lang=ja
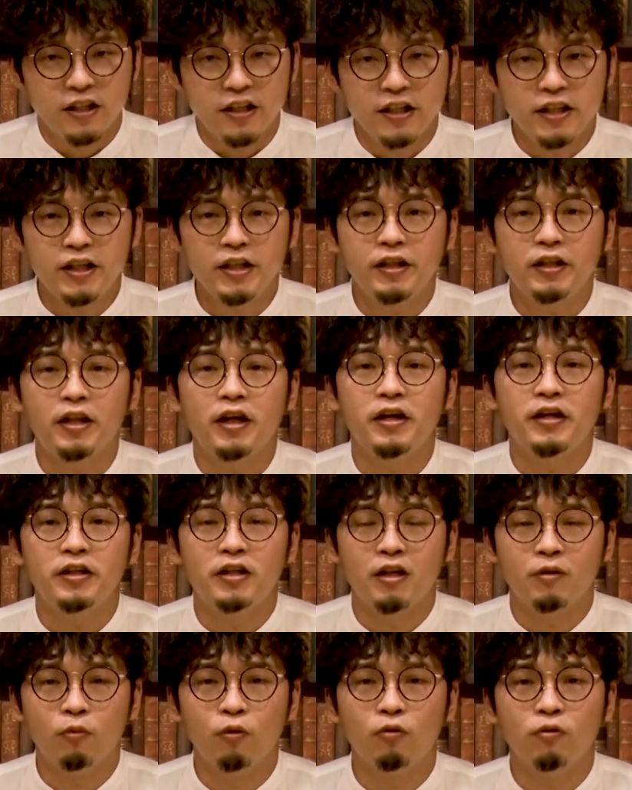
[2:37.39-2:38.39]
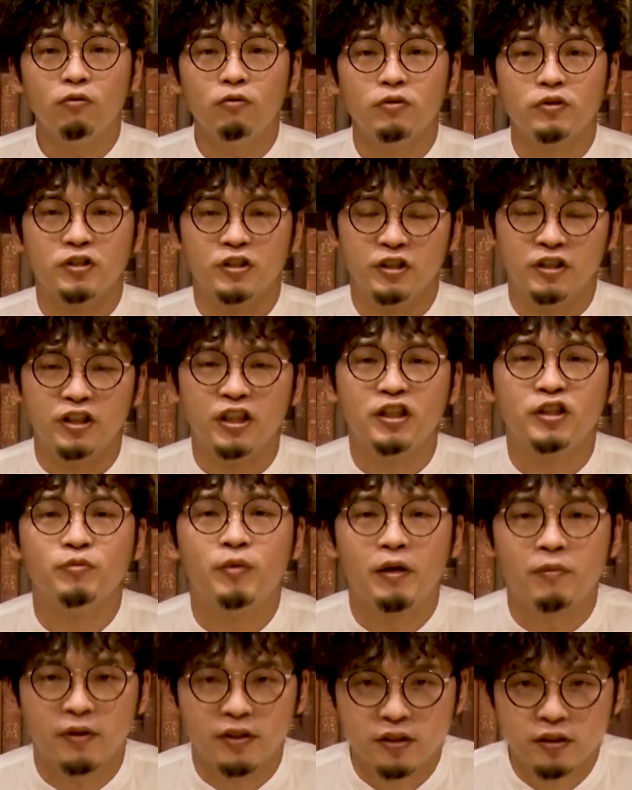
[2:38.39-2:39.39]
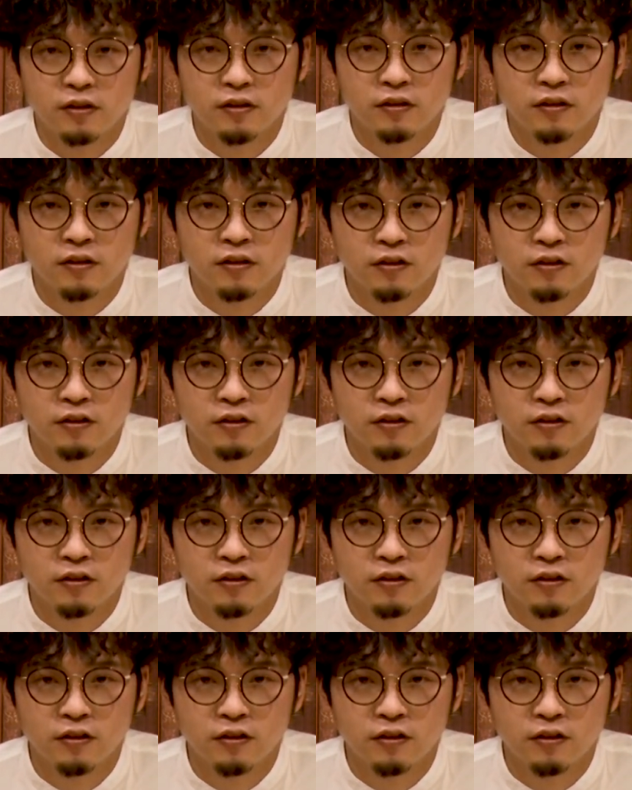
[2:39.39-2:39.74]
生きていても死んでしまいます。